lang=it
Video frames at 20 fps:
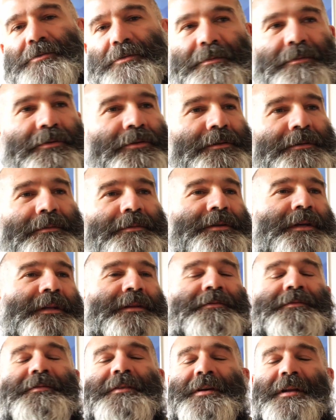giù le buzzo, cioè è
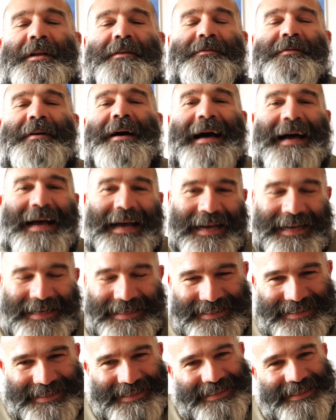difficile fare
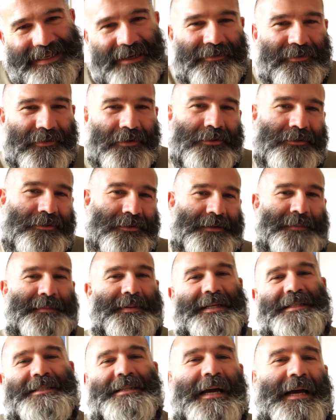anche una foto del
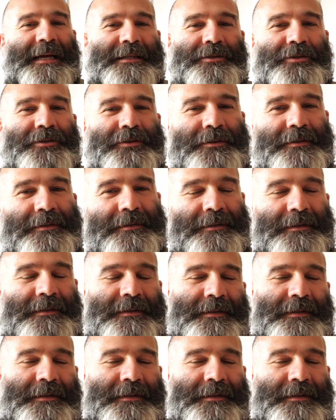paesaggio